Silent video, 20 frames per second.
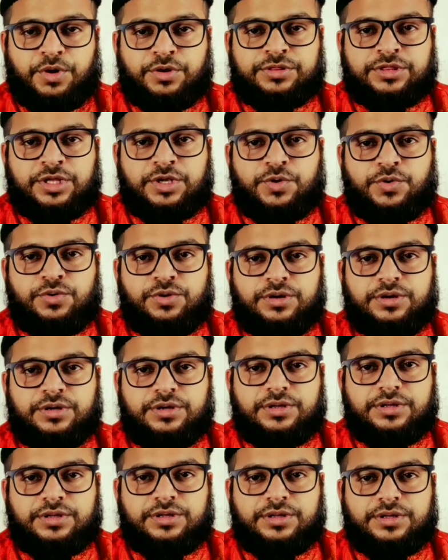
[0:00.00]
बहुत से
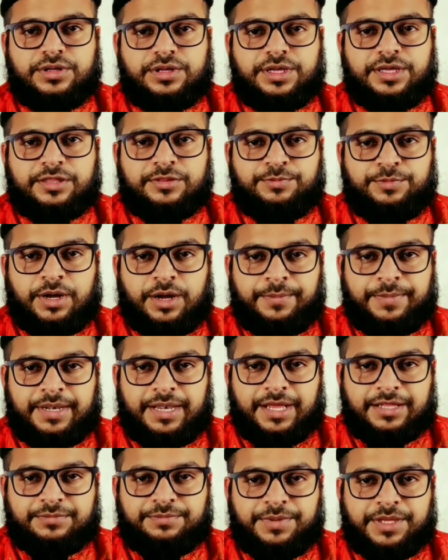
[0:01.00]
लोग इस
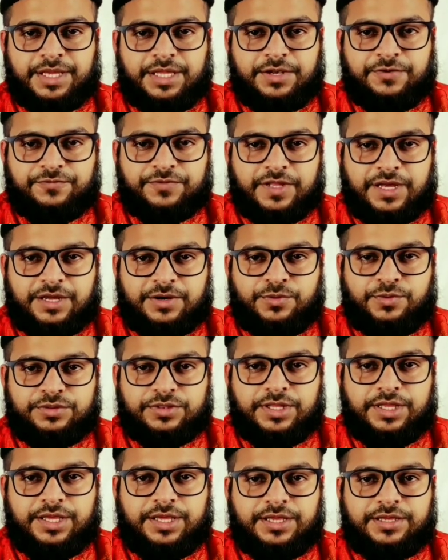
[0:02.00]
मामला में गिरफ्तार
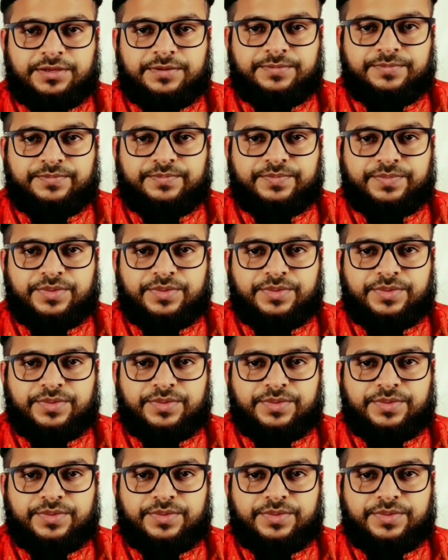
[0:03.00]
होते हैं